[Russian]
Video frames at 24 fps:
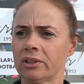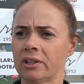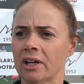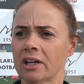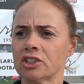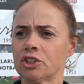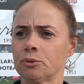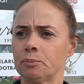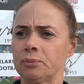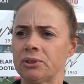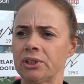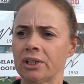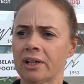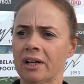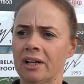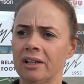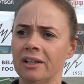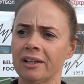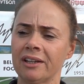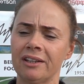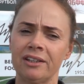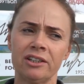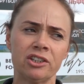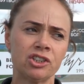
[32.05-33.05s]
Также
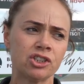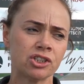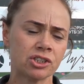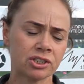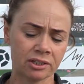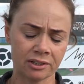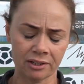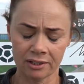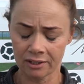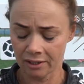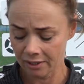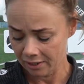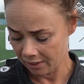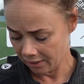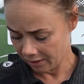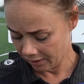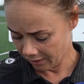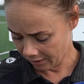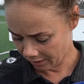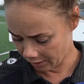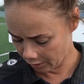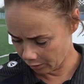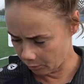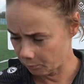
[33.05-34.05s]
психологически,
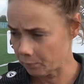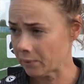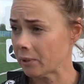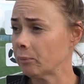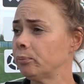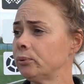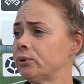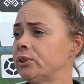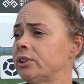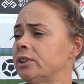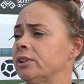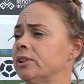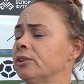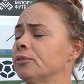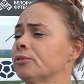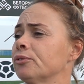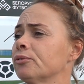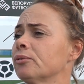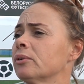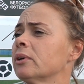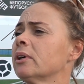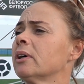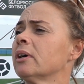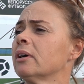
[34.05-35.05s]
э, пропустив
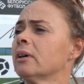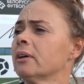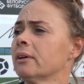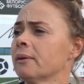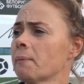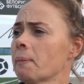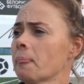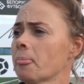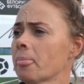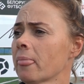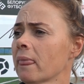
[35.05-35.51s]
э,